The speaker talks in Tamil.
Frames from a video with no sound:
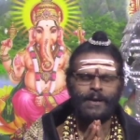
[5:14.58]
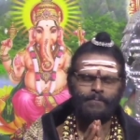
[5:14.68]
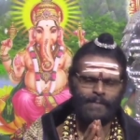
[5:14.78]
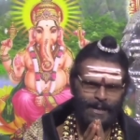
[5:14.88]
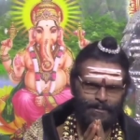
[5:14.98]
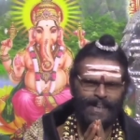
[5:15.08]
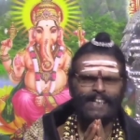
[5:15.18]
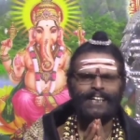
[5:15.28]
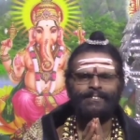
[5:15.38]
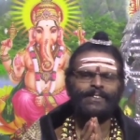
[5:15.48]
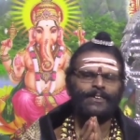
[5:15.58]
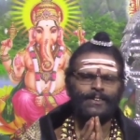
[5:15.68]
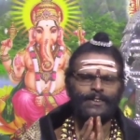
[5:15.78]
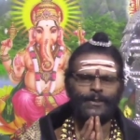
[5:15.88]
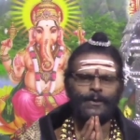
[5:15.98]
மன மகிழ்வு
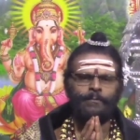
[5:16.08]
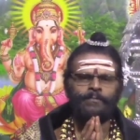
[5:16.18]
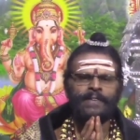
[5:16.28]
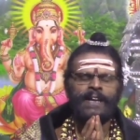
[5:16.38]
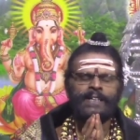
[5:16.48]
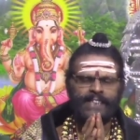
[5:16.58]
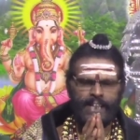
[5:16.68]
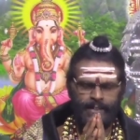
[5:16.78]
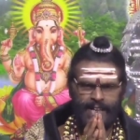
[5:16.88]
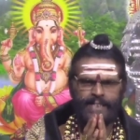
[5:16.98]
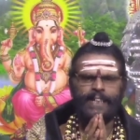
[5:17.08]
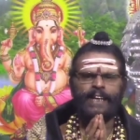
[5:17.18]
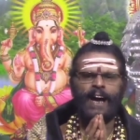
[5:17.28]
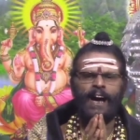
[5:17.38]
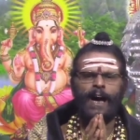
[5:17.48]
கொள்கிறோம் சர்வே
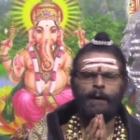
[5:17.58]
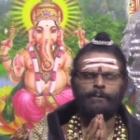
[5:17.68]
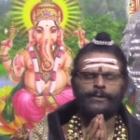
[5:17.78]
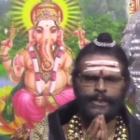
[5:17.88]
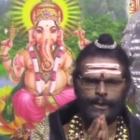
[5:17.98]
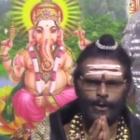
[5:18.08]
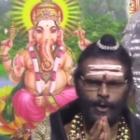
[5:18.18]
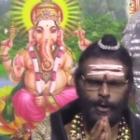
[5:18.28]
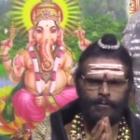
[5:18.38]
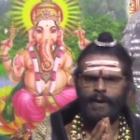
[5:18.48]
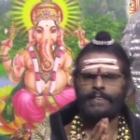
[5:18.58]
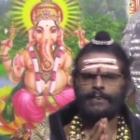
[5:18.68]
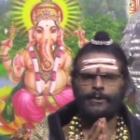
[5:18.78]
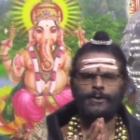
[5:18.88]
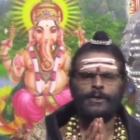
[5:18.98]
ஜனாக சிகினோம்
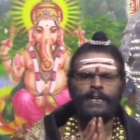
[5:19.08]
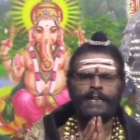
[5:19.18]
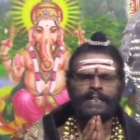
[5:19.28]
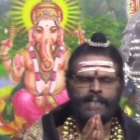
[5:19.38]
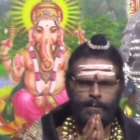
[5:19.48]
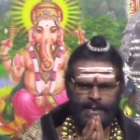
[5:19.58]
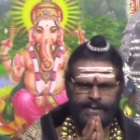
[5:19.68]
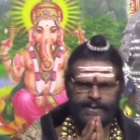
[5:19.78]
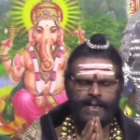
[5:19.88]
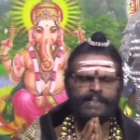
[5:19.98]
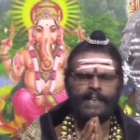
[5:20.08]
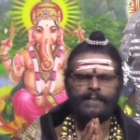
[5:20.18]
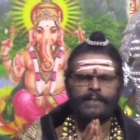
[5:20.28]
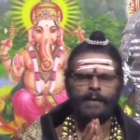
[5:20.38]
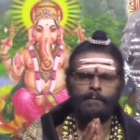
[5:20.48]
பவந்து சமஸ்த
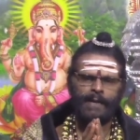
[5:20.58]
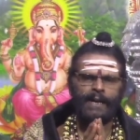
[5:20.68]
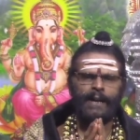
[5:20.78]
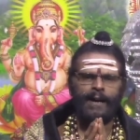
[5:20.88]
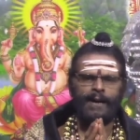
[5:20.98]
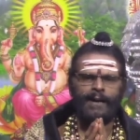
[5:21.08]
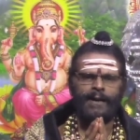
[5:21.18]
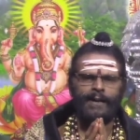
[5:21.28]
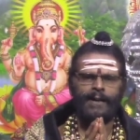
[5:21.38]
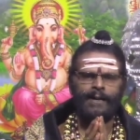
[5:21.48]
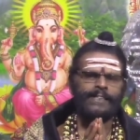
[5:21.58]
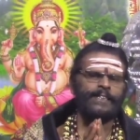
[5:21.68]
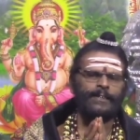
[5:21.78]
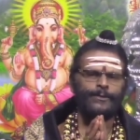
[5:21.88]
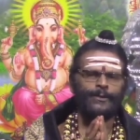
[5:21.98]
சன் மங்களானி
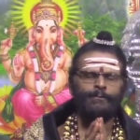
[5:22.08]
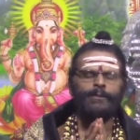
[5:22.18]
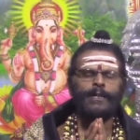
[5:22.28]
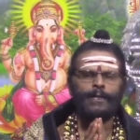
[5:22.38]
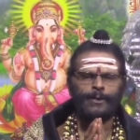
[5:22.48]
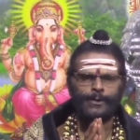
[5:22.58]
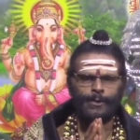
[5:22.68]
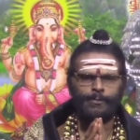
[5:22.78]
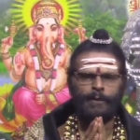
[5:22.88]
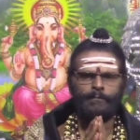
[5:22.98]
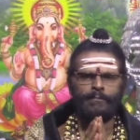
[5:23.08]
சந்த் சுபம்